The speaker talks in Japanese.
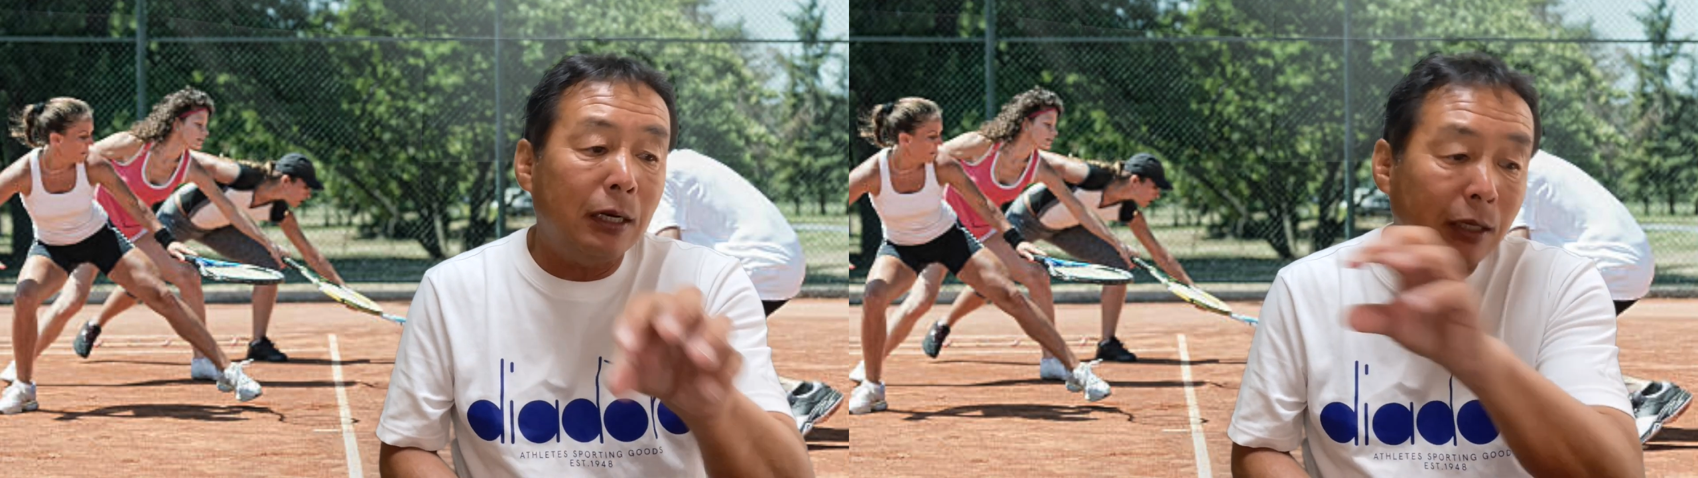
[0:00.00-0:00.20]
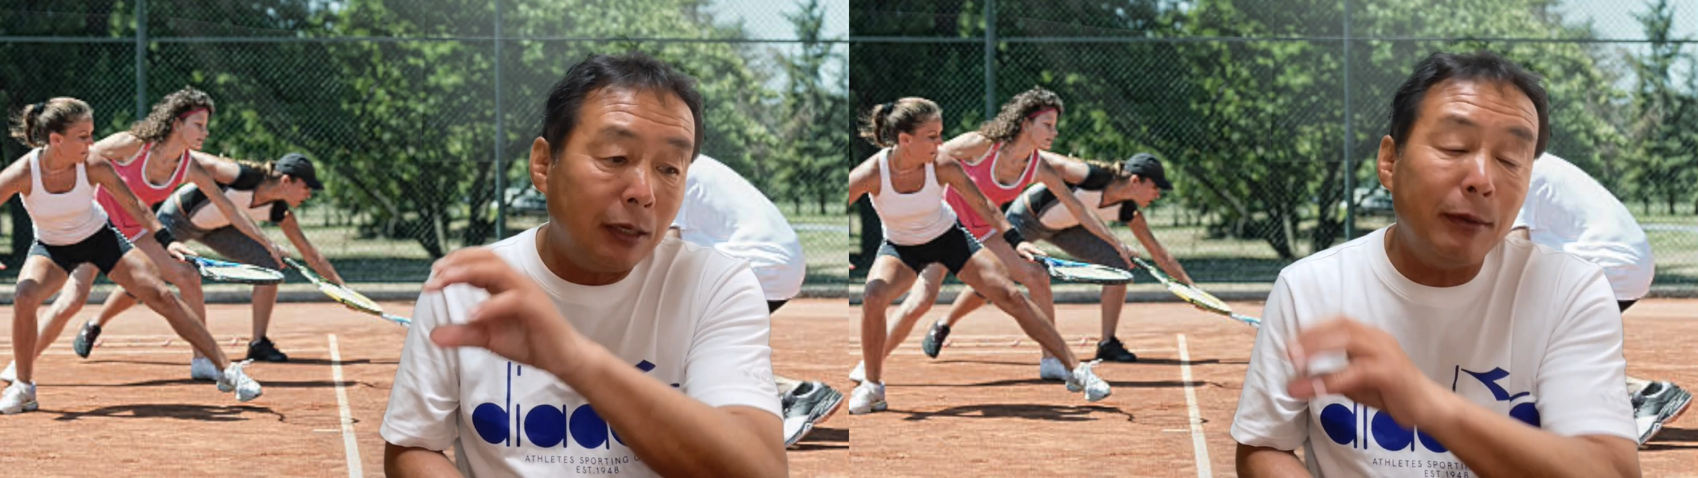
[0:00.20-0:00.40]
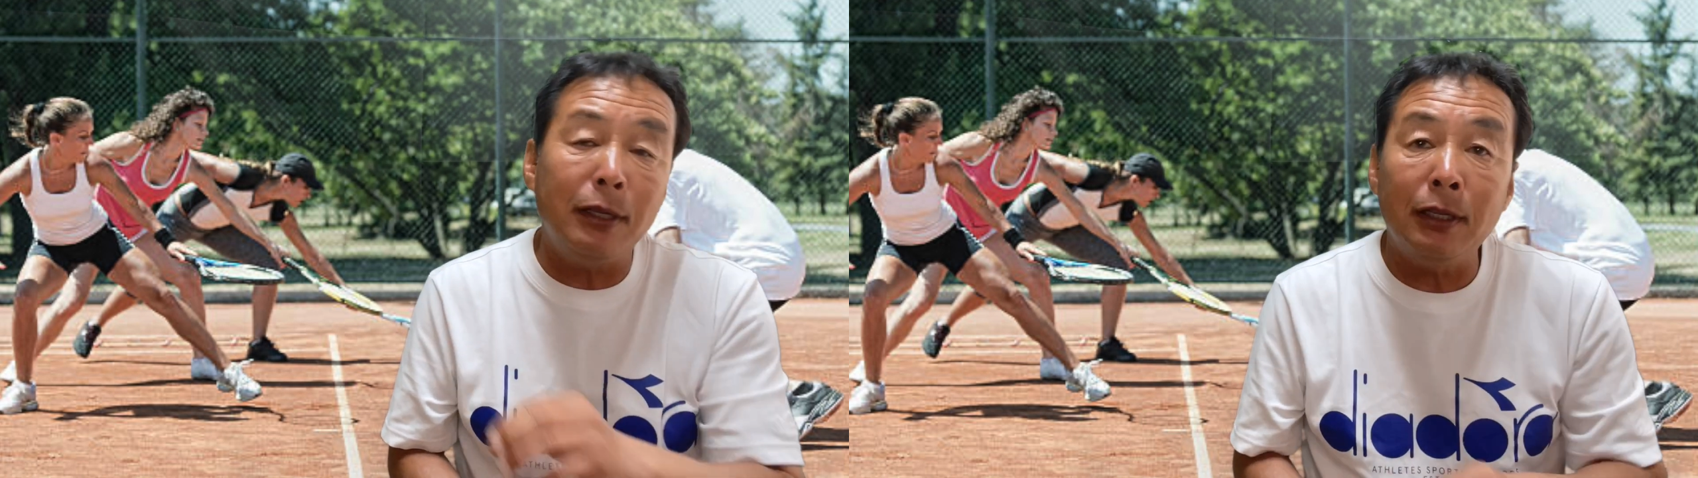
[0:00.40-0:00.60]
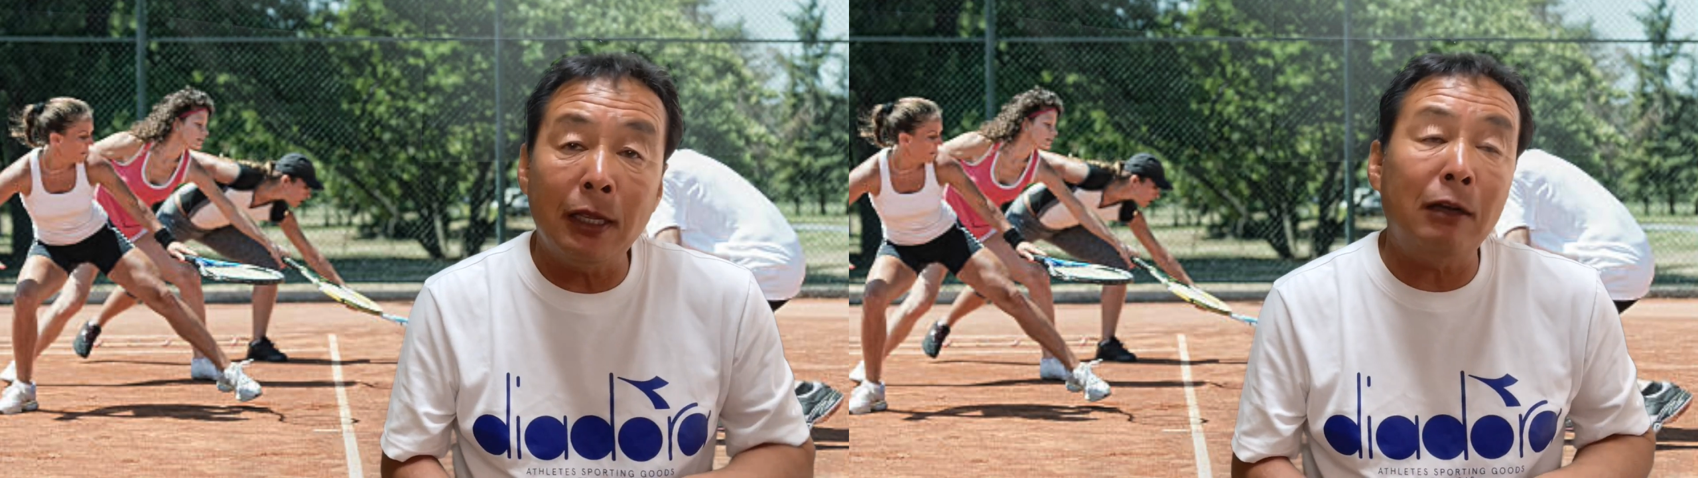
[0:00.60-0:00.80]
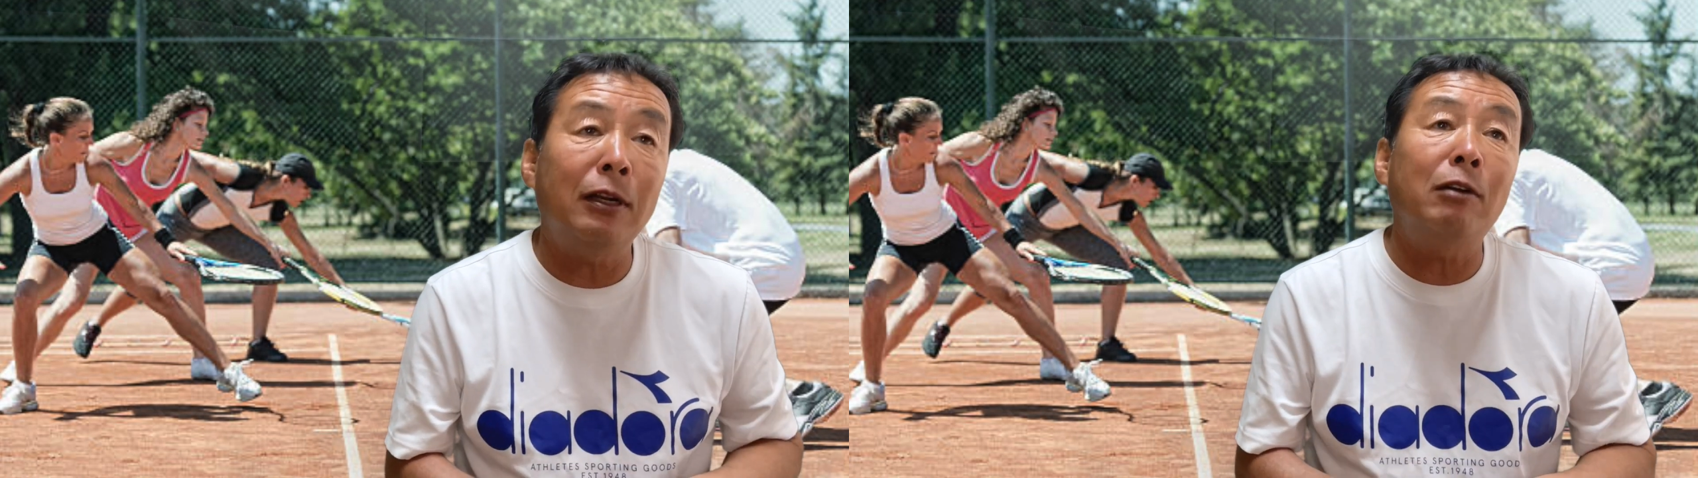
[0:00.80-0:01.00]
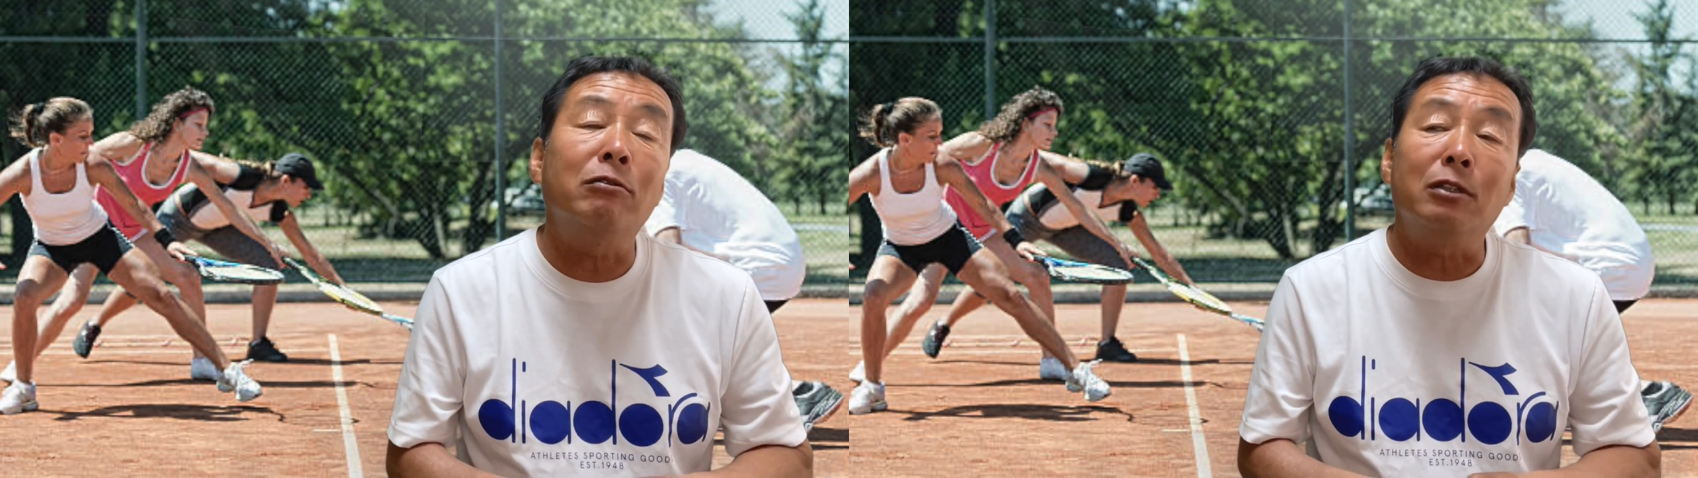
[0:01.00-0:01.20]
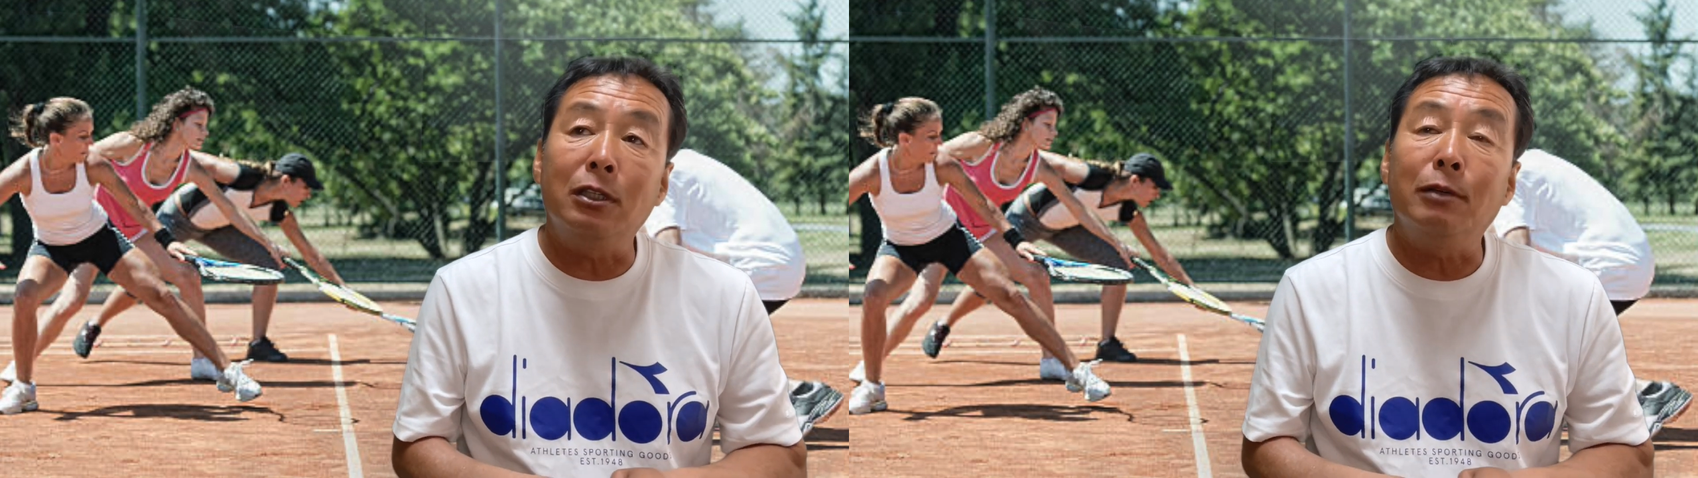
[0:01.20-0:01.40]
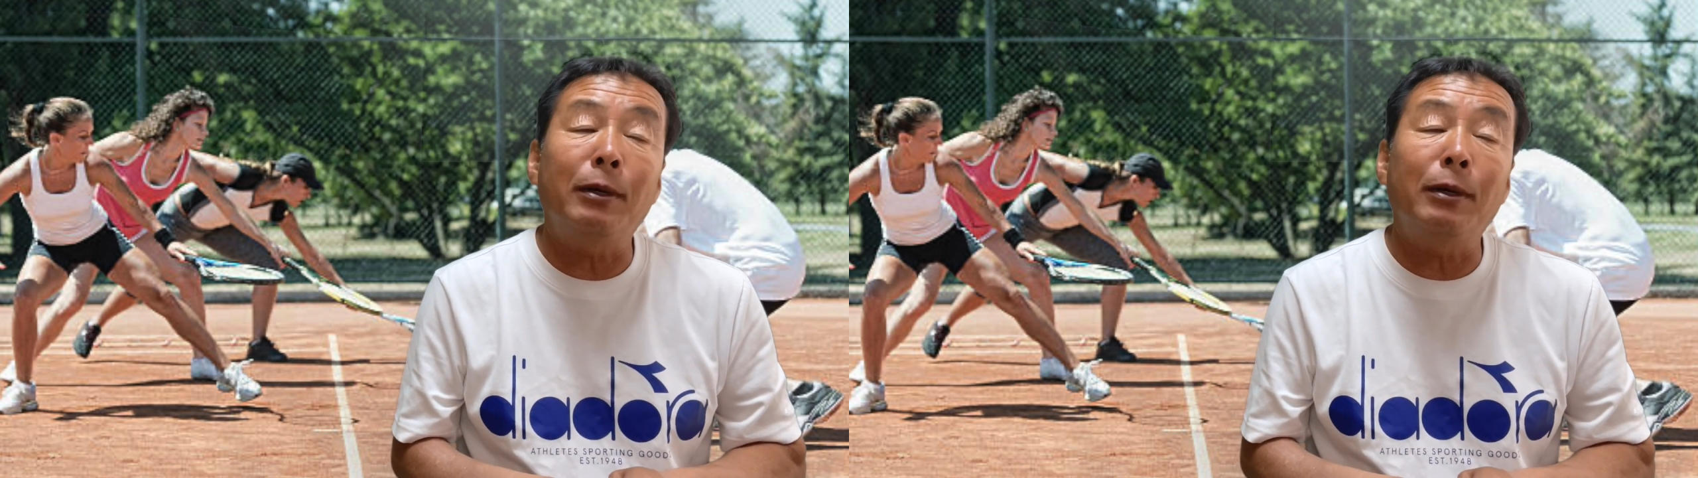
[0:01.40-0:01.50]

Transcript: り気味になるし、